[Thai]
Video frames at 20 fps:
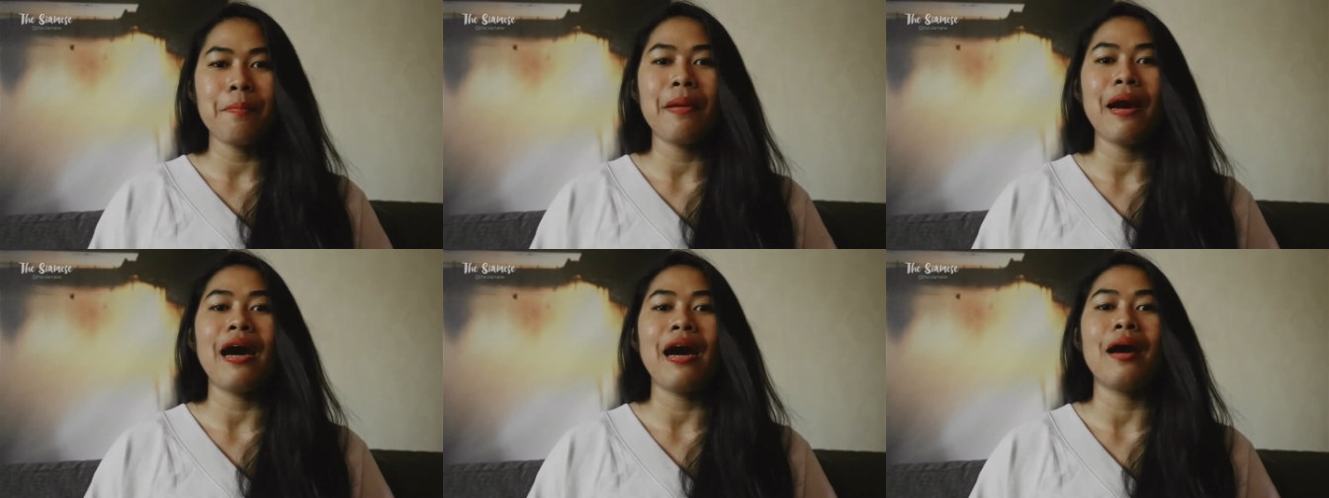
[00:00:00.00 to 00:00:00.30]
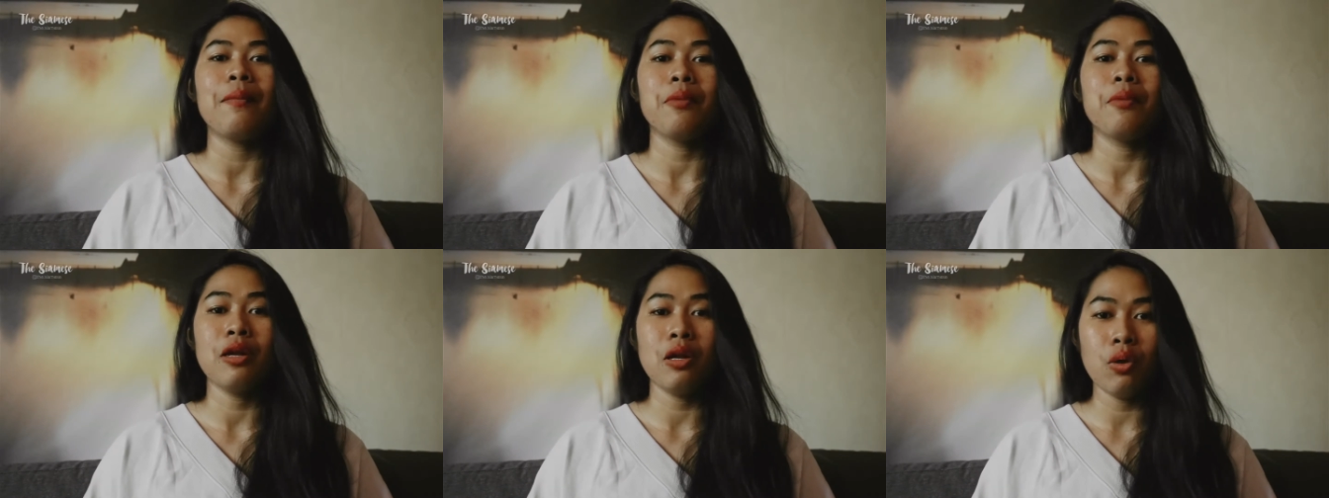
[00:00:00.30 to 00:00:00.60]
ปา
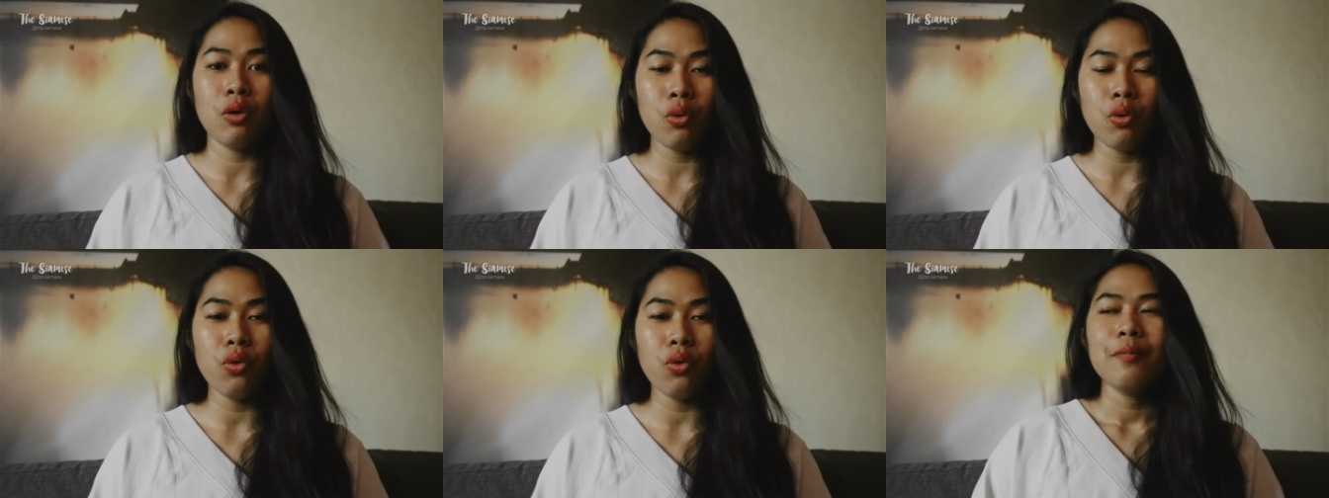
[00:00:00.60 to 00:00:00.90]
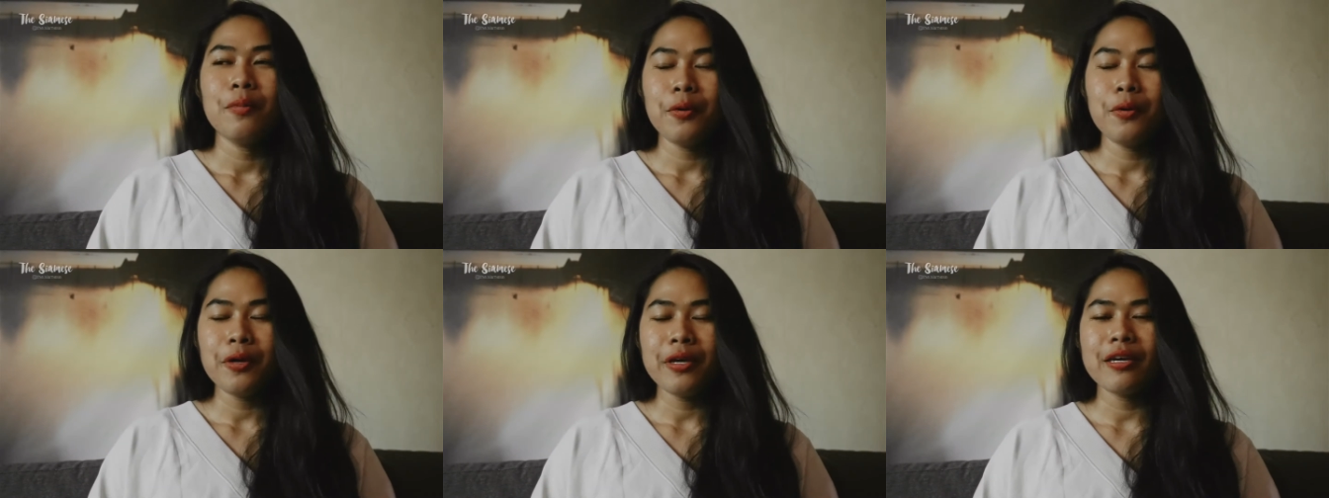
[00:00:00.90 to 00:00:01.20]
กมดลูก
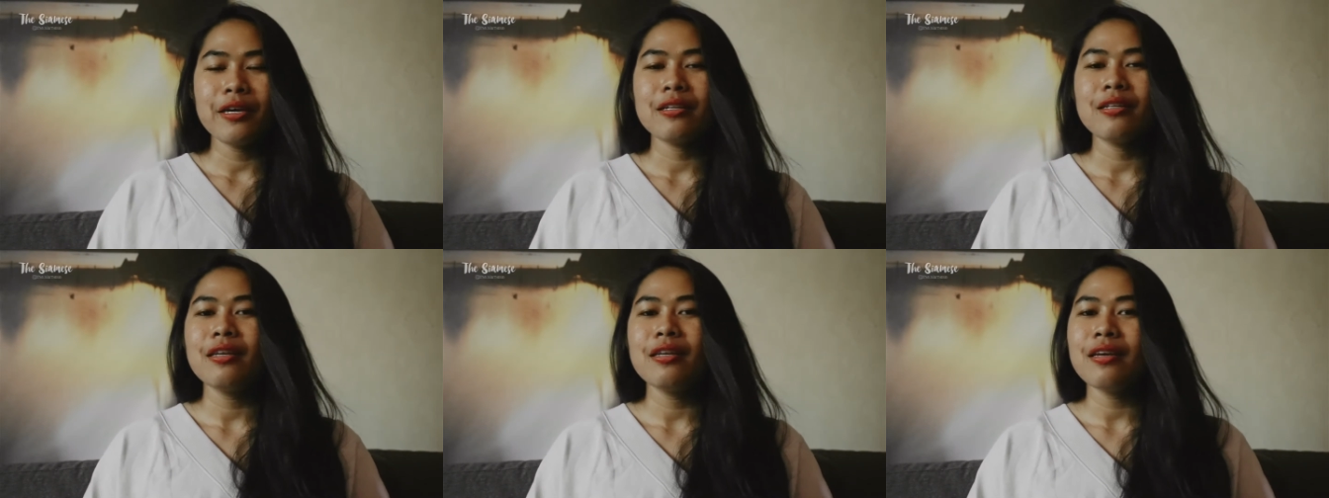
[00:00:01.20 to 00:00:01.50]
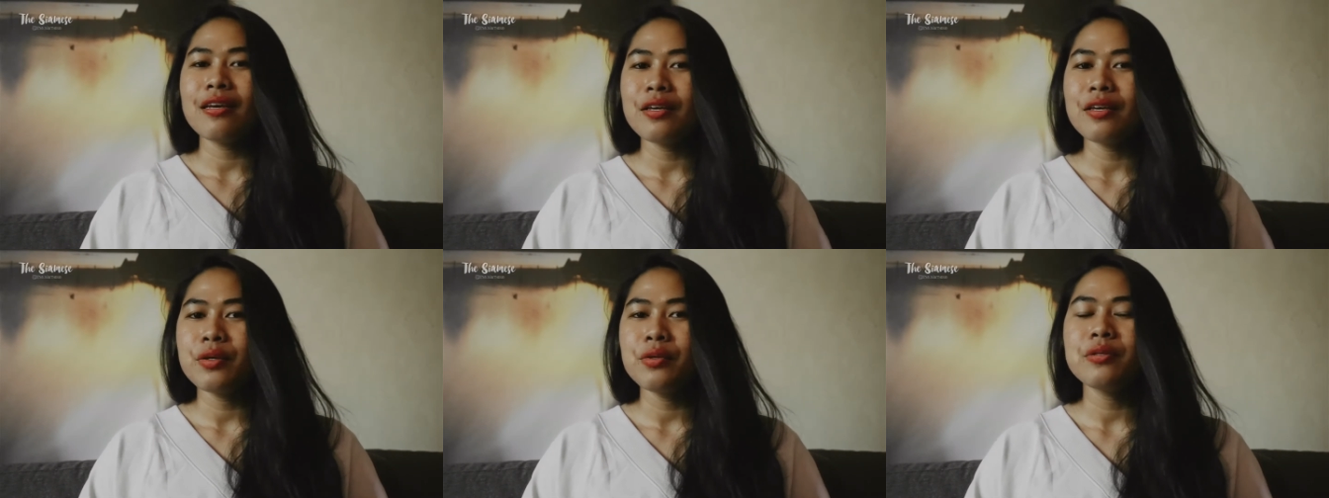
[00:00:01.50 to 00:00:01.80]
ผู้หญิงที่
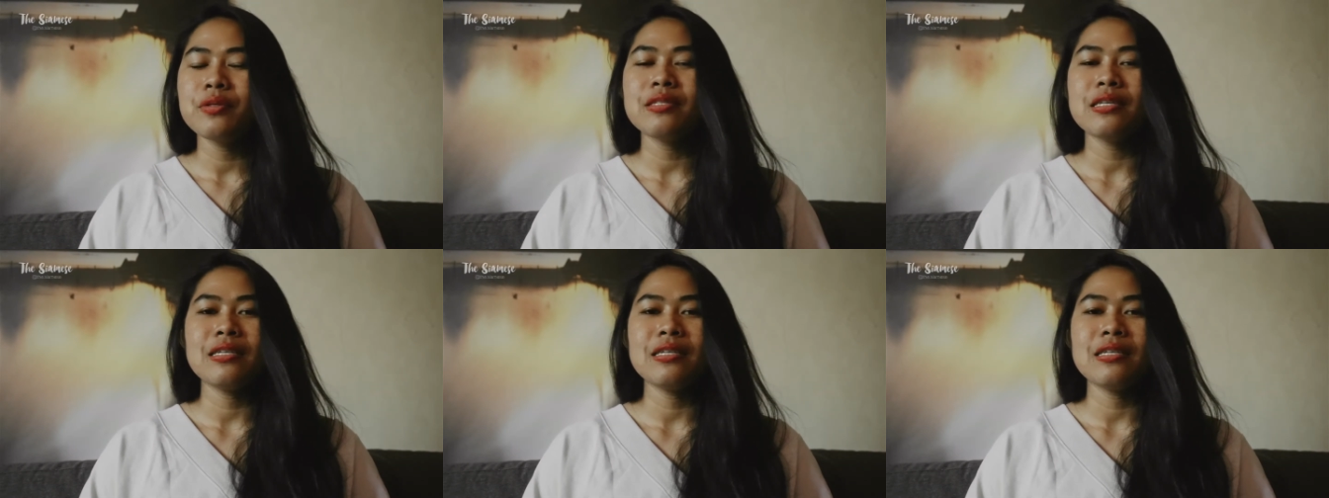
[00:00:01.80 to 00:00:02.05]
อายุ